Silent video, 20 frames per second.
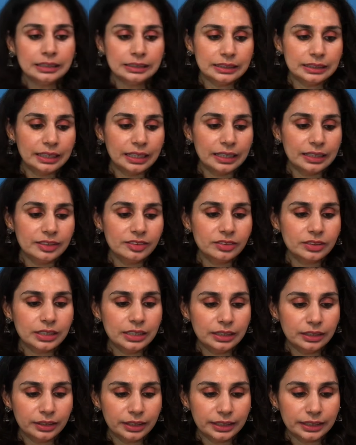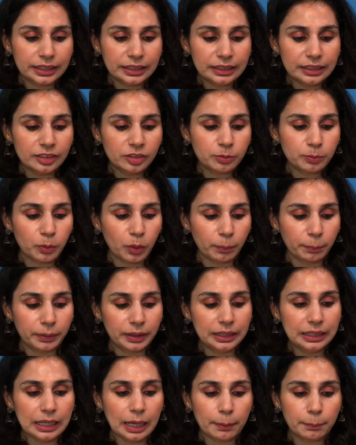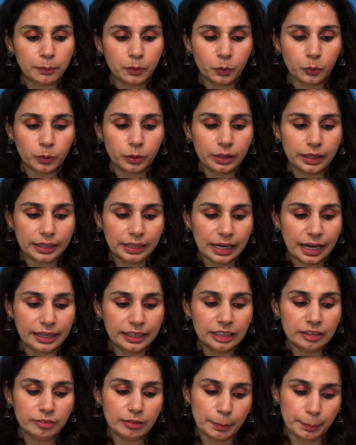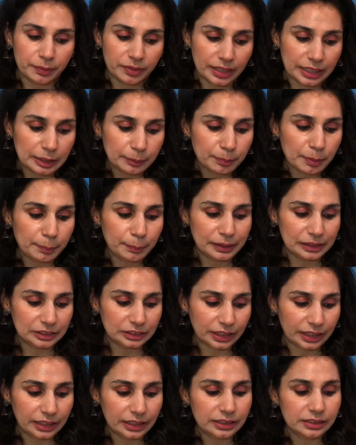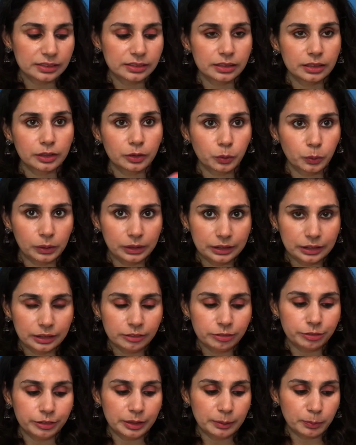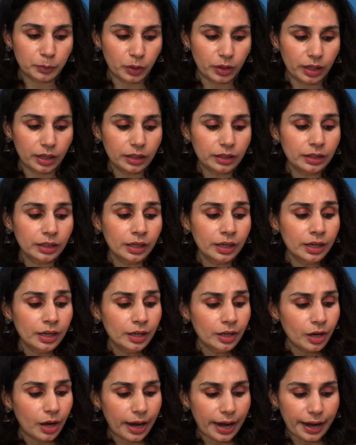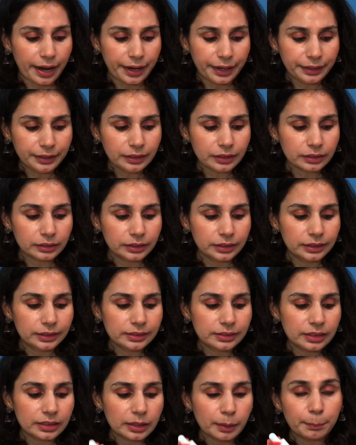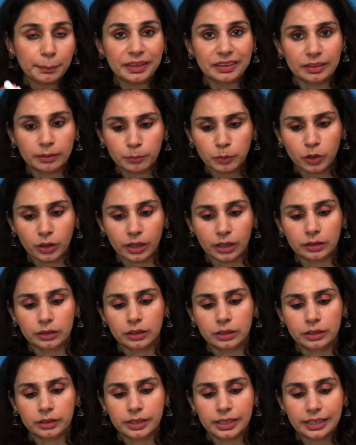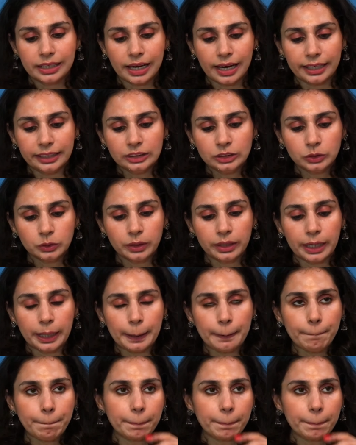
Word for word: ठीक है इसकी इंग्रेडिएंट लिस्ट प्रॉपरली आपको इकाई की वेबसाइट पे मिल जाएगी दिस इज अ क्रूल्टी फ्री प्रोडक्ट एंड इट इज़ एन अमेजिंग प्रोडक्ट इकाई जो है